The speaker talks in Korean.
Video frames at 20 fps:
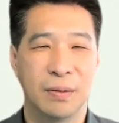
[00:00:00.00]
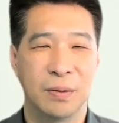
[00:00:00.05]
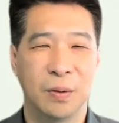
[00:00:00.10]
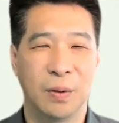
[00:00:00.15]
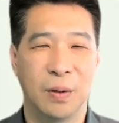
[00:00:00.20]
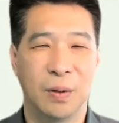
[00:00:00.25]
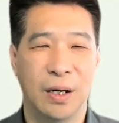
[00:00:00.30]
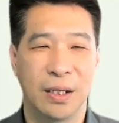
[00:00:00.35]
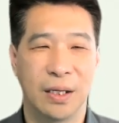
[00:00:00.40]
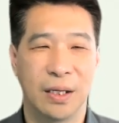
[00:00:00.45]

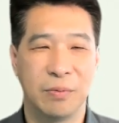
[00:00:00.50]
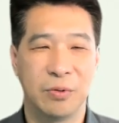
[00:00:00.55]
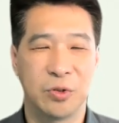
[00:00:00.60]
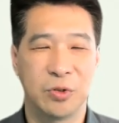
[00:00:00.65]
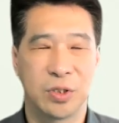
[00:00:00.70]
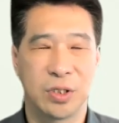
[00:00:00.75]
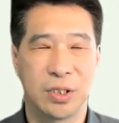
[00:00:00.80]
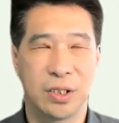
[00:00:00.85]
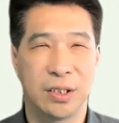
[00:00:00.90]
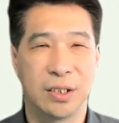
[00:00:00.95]
또 하나님이
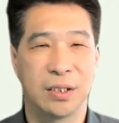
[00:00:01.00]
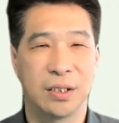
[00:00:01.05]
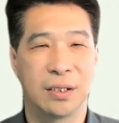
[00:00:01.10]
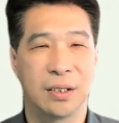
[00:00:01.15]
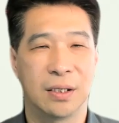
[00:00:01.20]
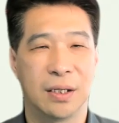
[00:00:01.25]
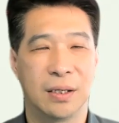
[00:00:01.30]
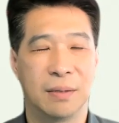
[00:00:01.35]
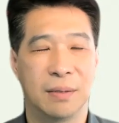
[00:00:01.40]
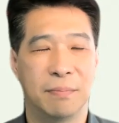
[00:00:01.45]
주시는
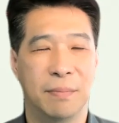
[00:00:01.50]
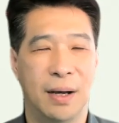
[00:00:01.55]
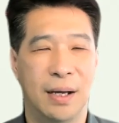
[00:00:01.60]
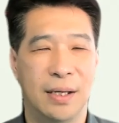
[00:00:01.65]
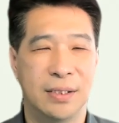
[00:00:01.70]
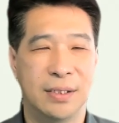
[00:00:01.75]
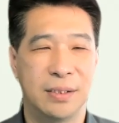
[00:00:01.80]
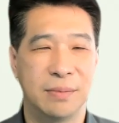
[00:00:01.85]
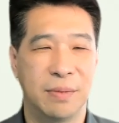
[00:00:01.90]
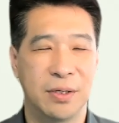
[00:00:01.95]

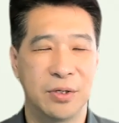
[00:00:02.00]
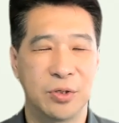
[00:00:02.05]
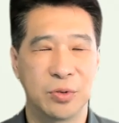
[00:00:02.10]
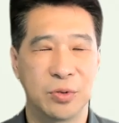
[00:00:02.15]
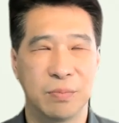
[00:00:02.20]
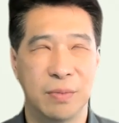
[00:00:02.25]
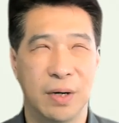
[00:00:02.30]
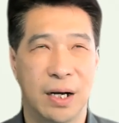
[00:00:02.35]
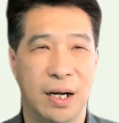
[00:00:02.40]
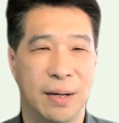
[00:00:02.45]
말씀의
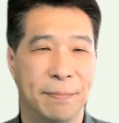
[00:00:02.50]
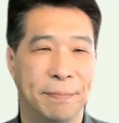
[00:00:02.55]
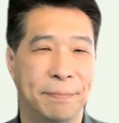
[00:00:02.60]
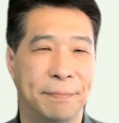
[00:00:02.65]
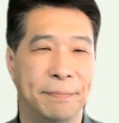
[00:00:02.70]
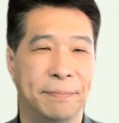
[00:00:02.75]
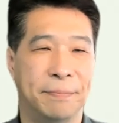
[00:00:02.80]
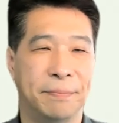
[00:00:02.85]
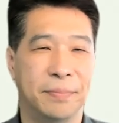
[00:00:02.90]
충만함